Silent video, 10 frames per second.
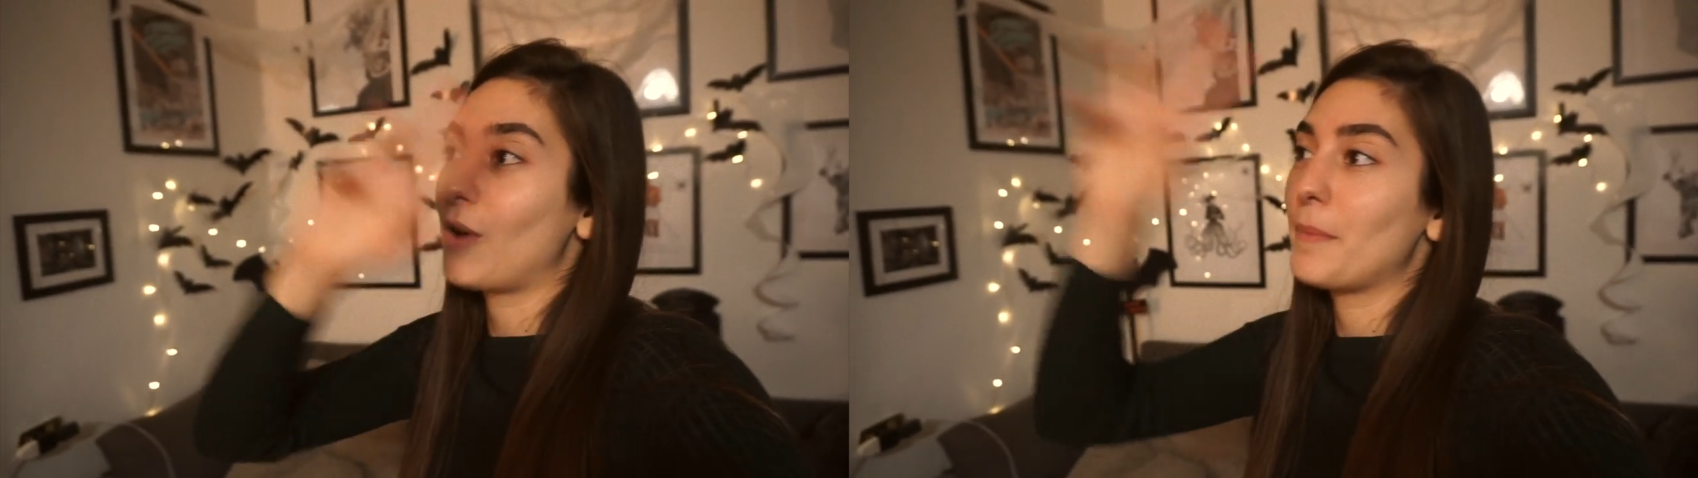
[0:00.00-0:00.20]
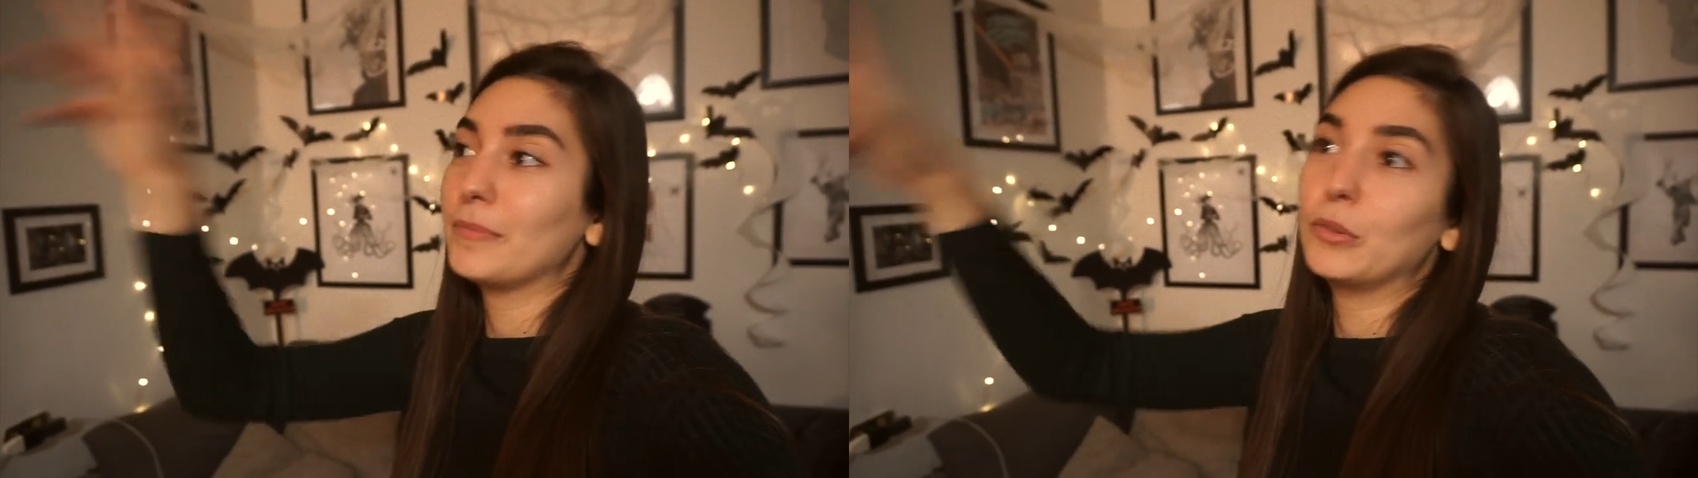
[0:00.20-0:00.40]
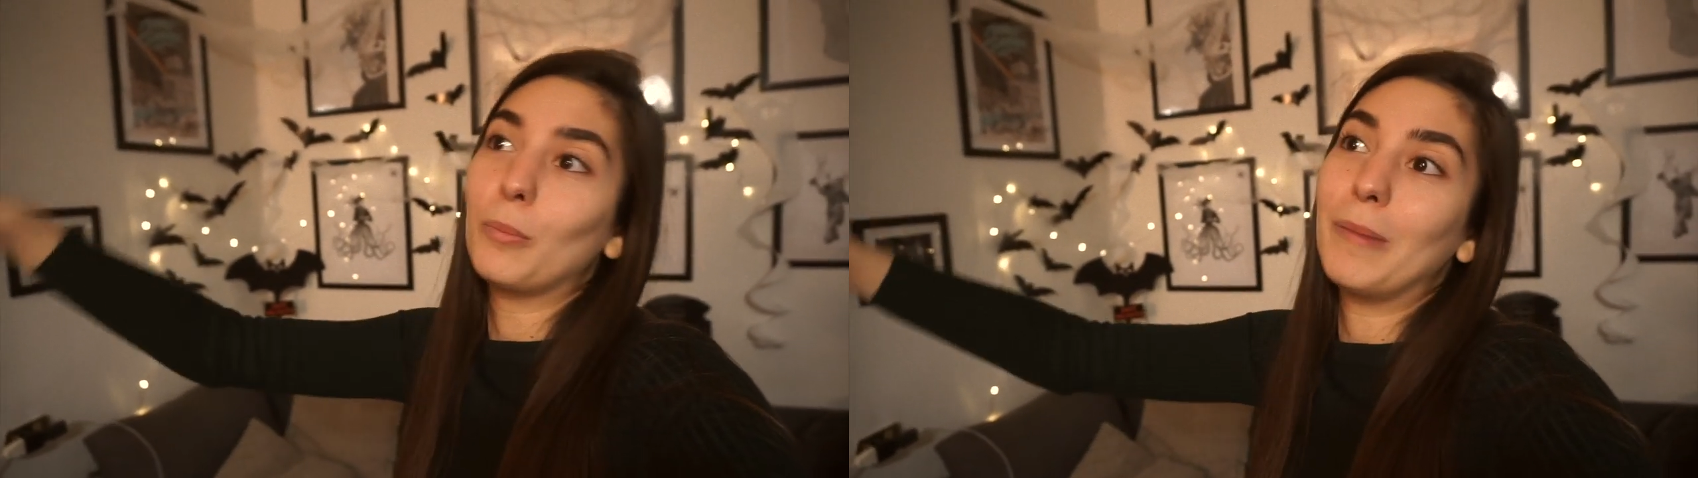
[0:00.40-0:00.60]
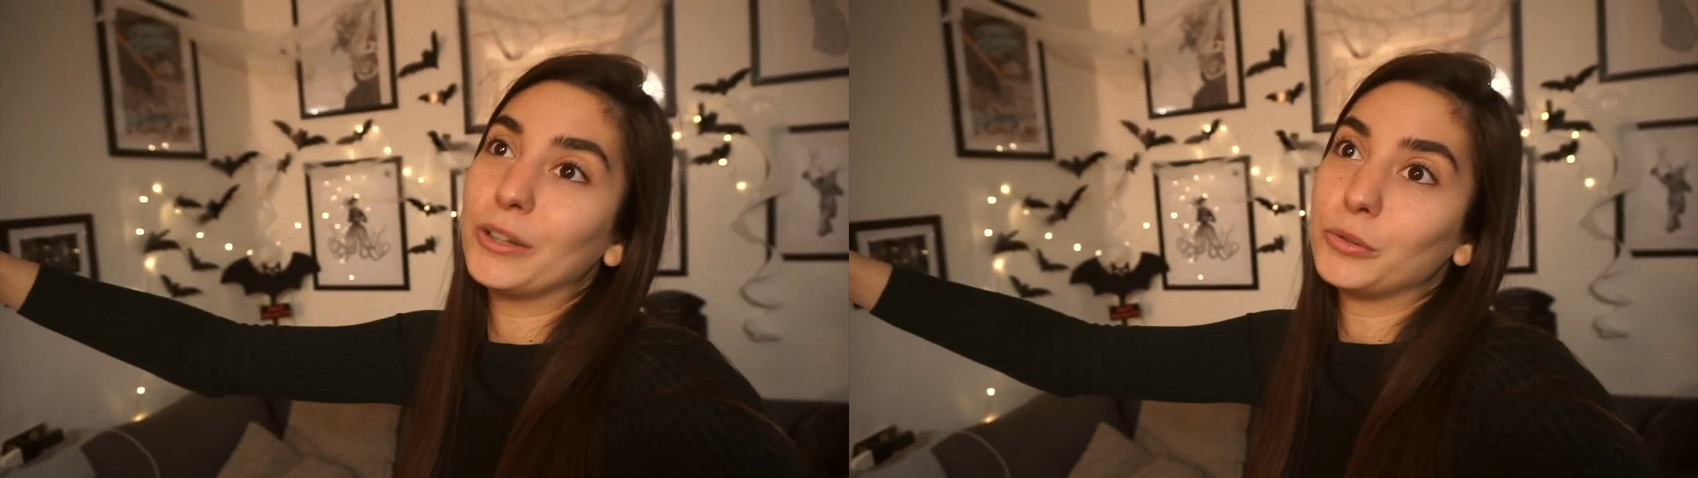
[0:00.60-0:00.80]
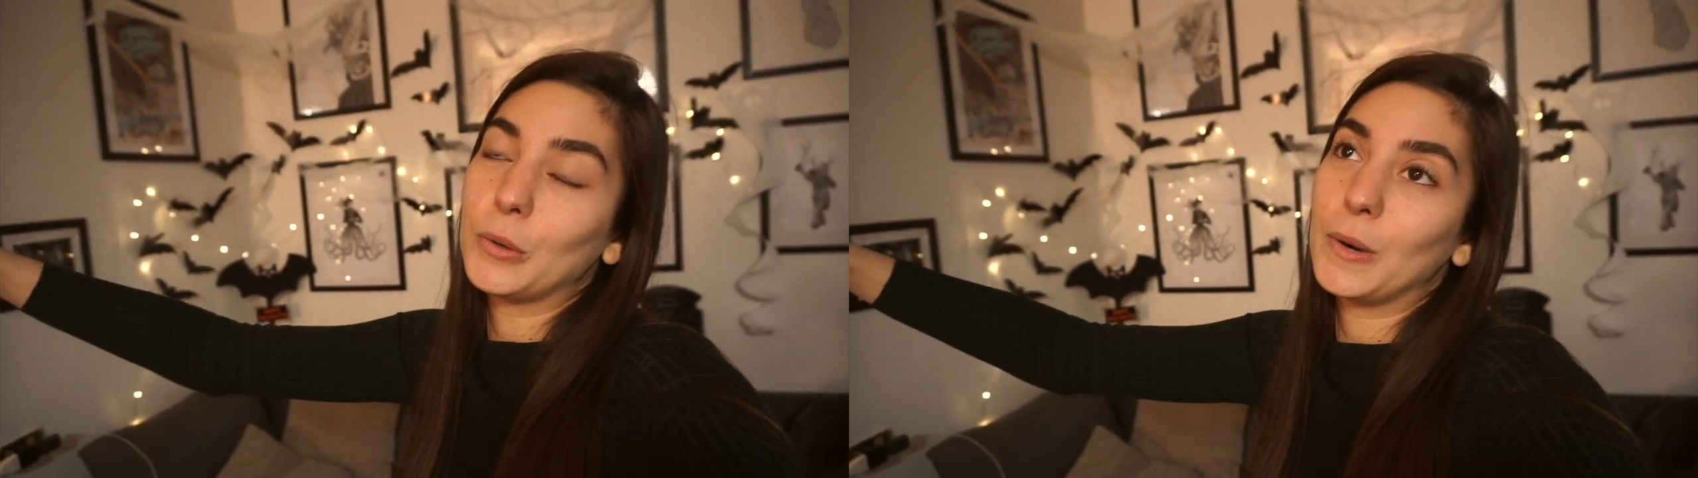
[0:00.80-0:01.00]
o
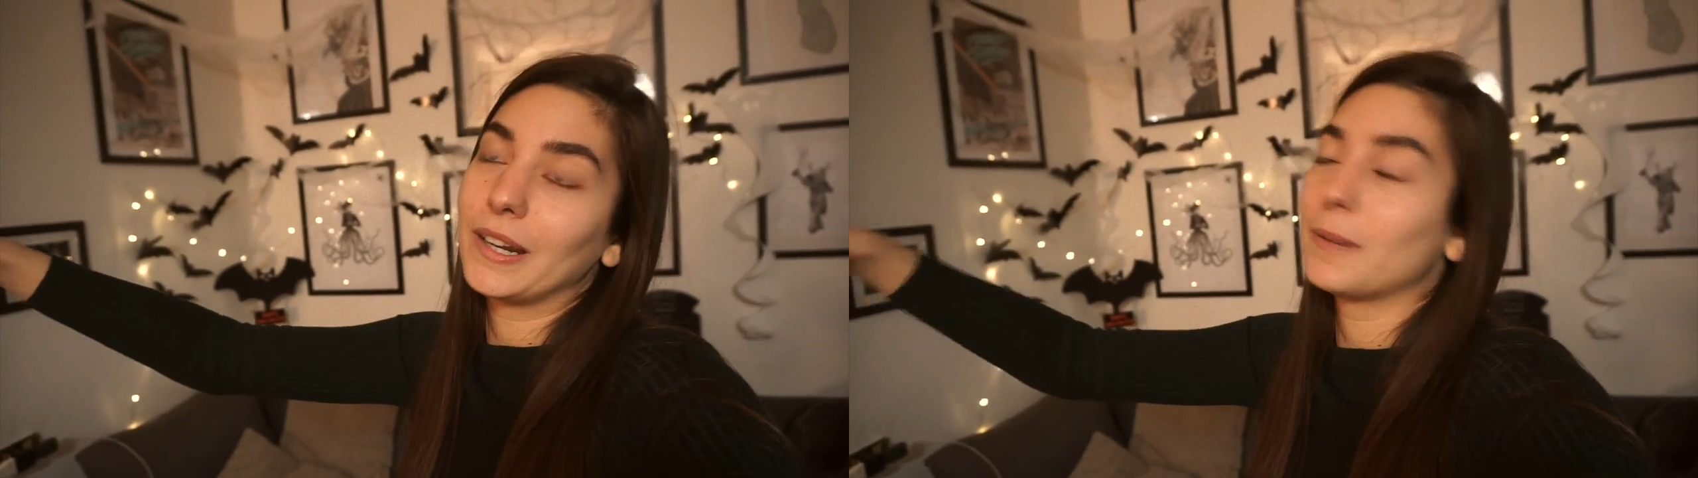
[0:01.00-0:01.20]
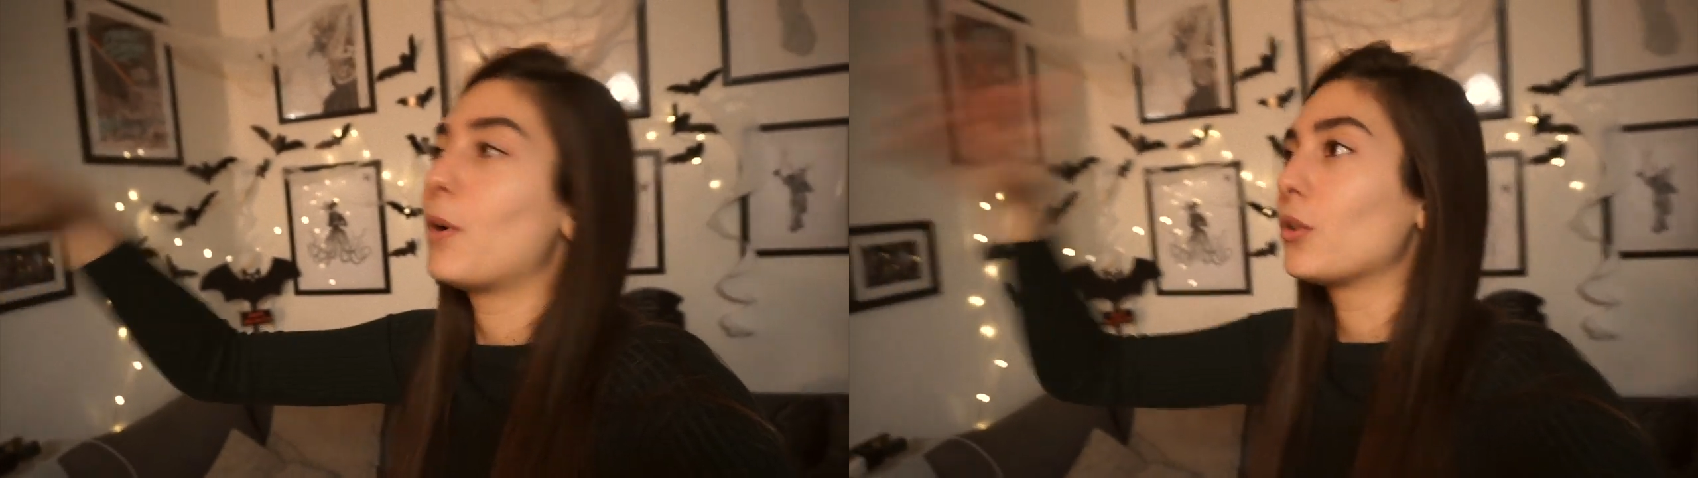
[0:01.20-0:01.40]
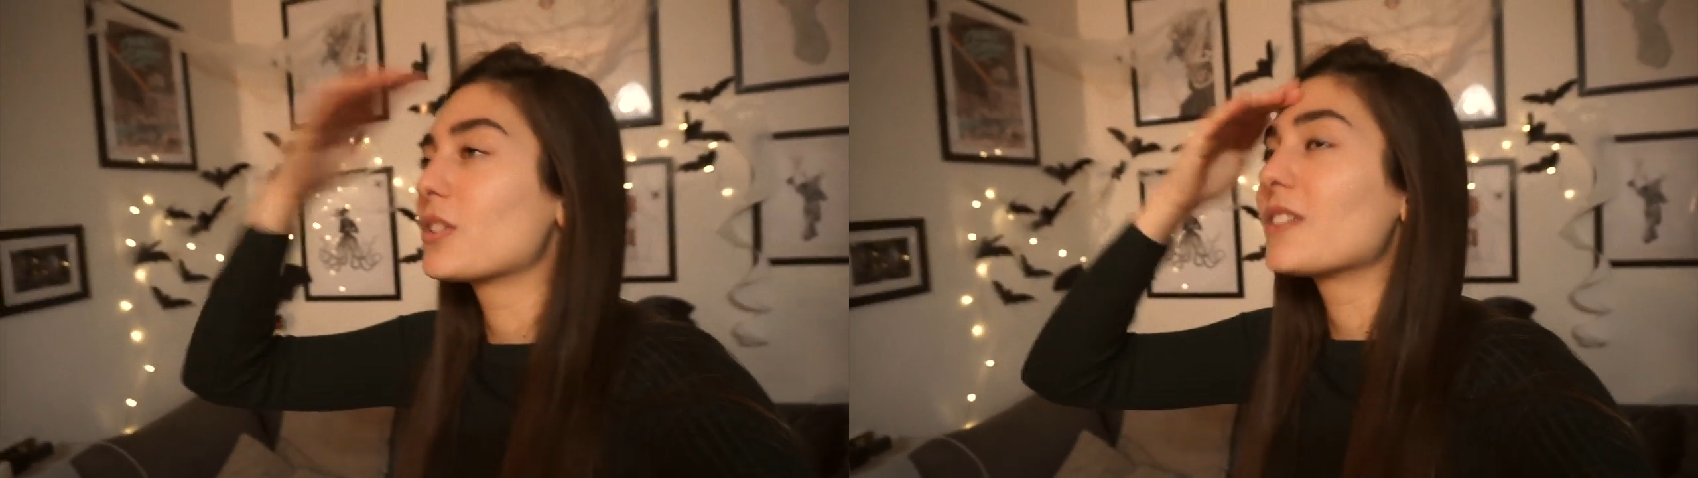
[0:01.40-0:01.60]
addobbato in qualche modo,